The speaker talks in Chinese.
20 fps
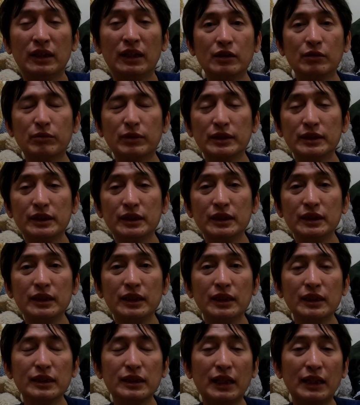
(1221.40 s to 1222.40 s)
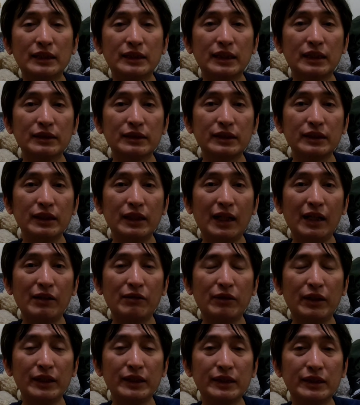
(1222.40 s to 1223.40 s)
那我们今天改造
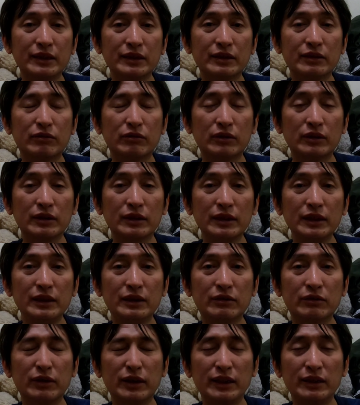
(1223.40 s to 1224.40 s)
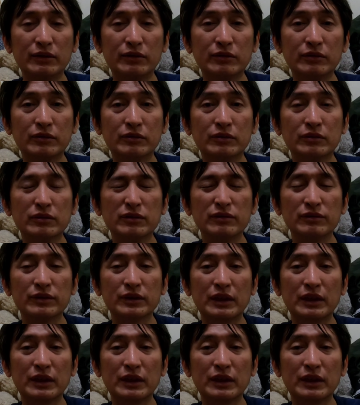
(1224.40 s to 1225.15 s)
DIY 德国滤水壶，